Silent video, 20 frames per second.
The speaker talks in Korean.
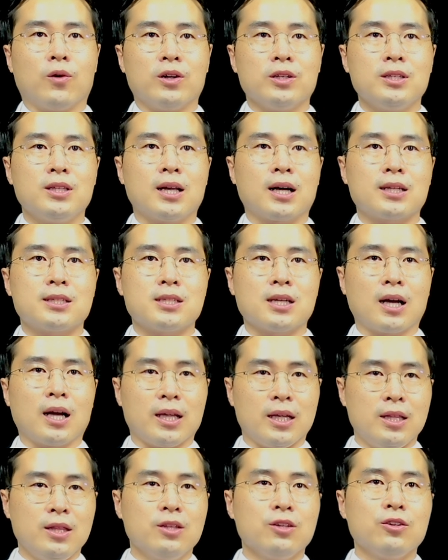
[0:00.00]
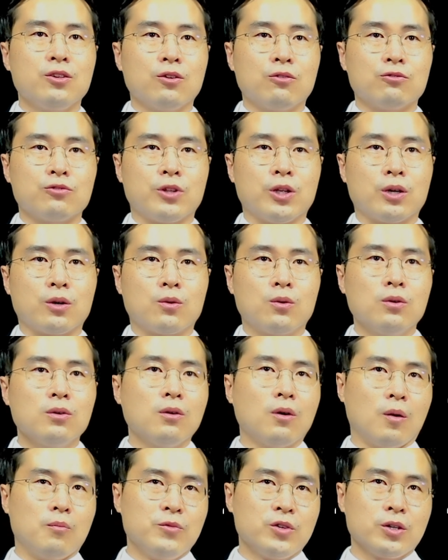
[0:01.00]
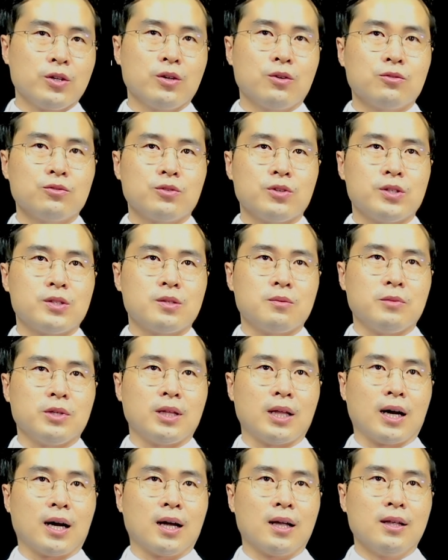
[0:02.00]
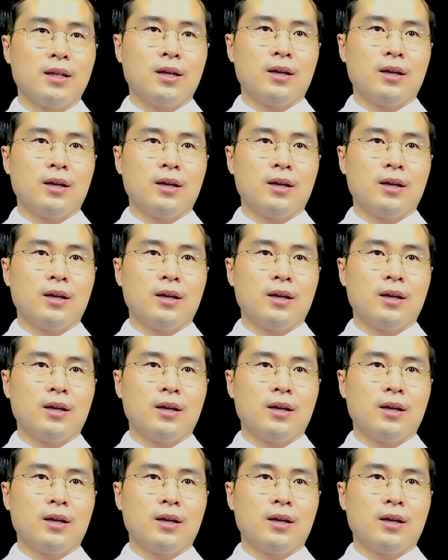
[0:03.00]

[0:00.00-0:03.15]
원인항체가 있는 경우도 있고 없는 경우도 있습니다.